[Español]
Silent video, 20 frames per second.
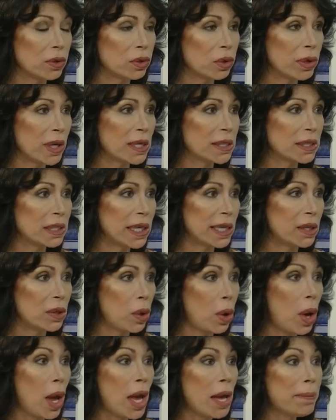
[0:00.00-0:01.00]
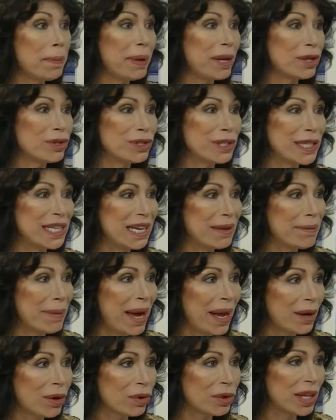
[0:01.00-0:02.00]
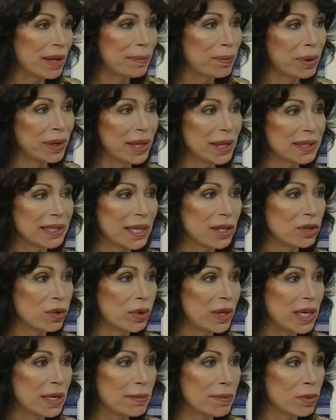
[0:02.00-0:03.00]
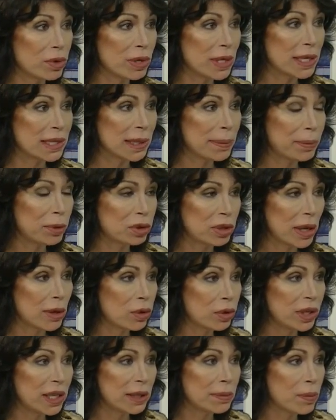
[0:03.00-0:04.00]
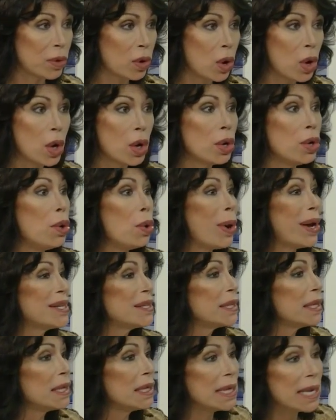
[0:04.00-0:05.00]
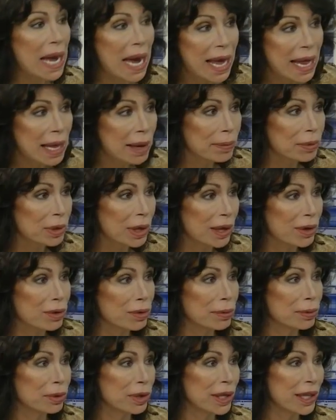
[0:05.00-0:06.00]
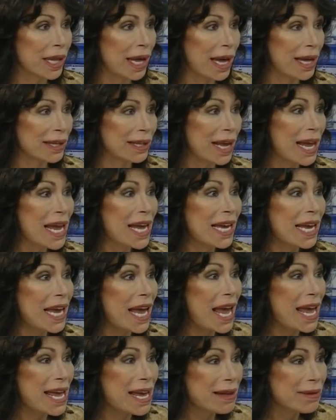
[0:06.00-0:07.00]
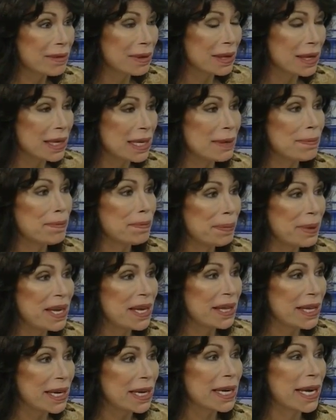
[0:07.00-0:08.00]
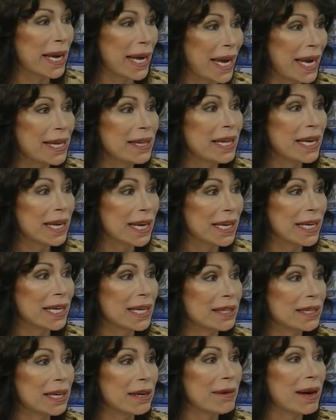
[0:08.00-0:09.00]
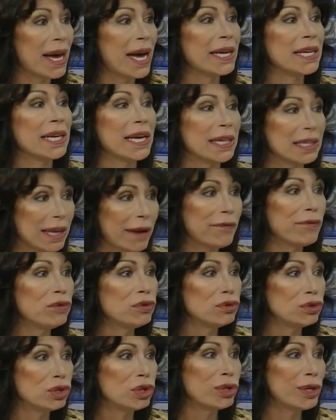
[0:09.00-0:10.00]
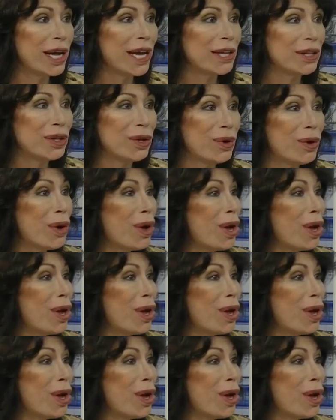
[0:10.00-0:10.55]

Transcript: estoy haciendo. Pero, sin embargo, después de ese yoísmo y de ese protagonismo, no hacen nada por la comunidad. E impiden que gente que quiere trabajar y que está funcionando,